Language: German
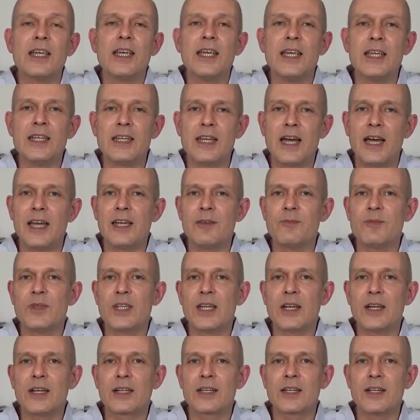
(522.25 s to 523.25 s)
in einem
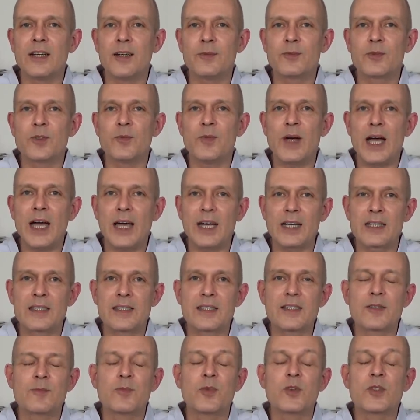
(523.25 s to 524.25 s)
Jahr gehabt um
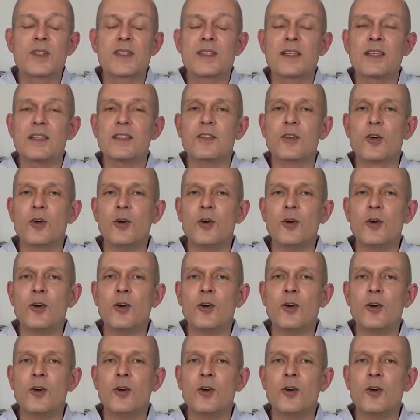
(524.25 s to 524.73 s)
80 Prozent,